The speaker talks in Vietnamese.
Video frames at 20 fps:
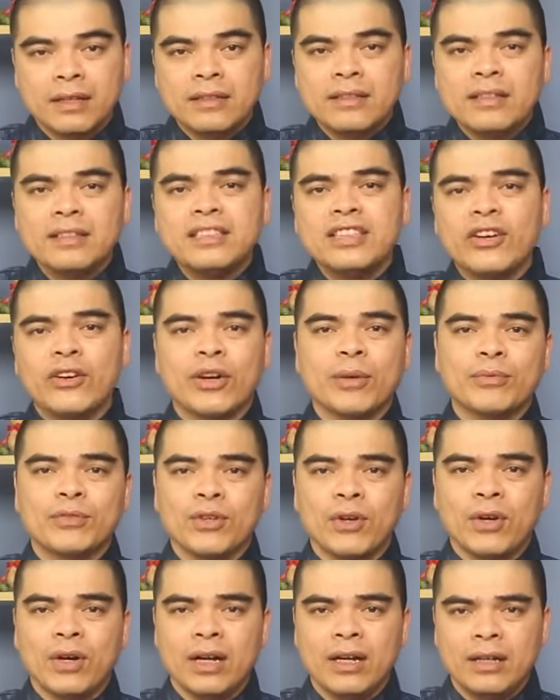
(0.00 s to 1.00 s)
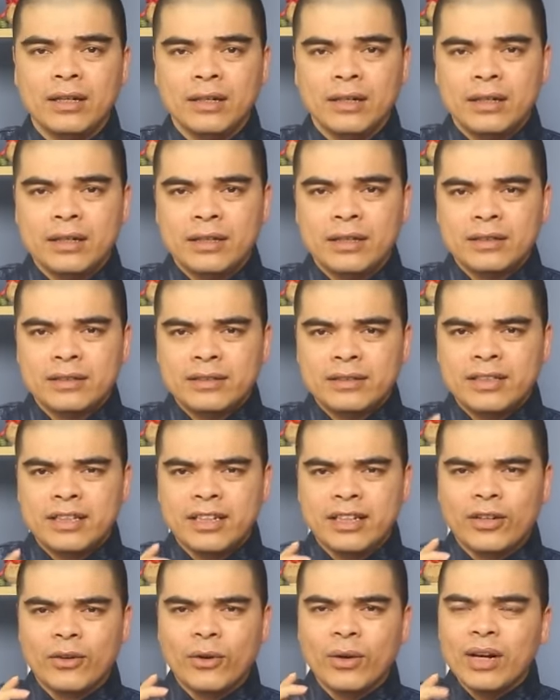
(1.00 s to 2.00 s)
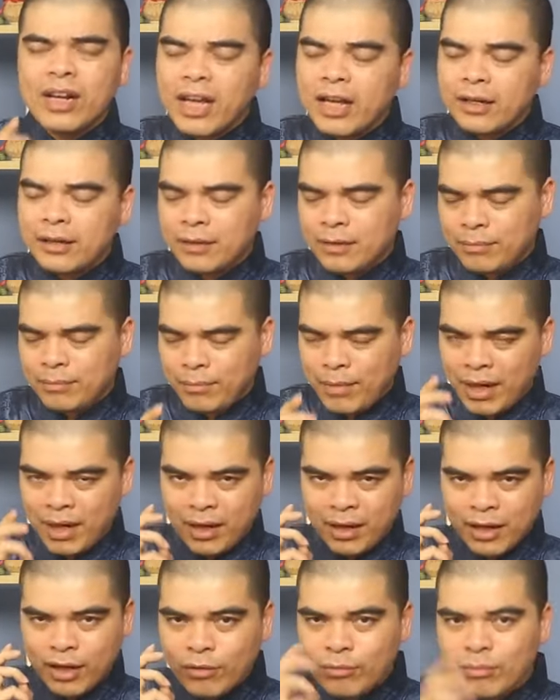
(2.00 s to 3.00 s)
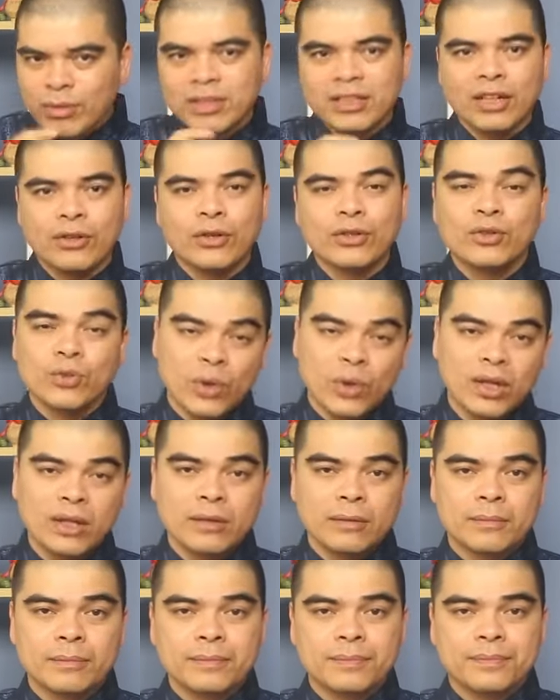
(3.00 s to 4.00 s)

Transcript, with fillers: như diều gặp gió chỉ có lên mà không bao giờ có xuống